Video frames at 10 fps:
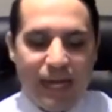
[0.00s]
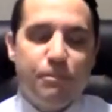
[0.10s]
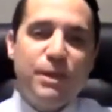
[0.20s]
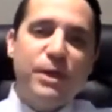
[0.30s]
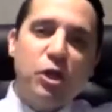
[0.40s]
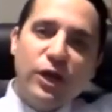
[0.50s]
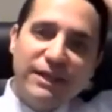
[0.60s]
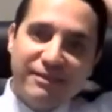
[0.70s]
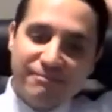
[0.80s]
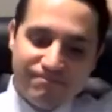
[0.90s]
El primero
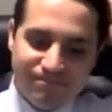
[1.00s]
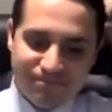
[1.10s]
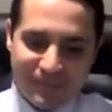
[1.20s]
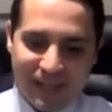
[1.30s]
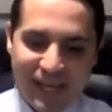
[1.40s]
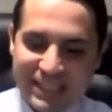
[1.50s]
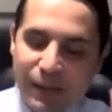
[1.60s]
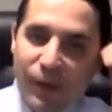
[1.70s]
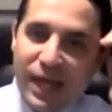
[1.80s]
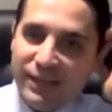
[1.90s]
es la
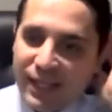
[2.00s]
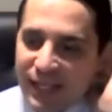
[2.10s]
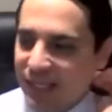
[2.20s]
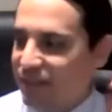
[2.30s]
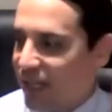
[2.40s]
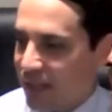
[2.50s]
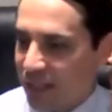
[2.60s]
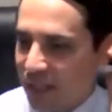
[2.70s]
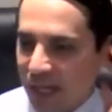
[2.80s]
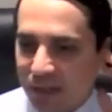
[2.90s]
llamada
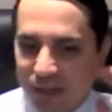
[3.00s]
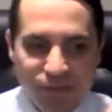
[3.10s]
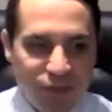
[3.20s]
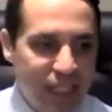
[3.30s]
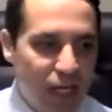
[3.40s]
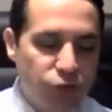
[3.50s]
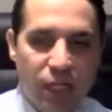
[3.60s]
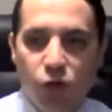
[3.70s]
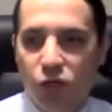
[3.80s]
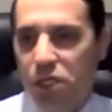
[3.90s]
inteligencia artificial,
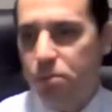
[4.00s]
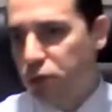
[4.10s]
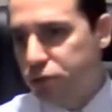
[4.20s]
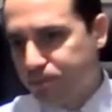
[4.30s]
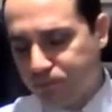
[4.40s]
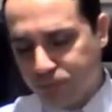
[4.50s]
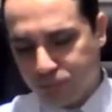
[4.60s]
los algoritmos,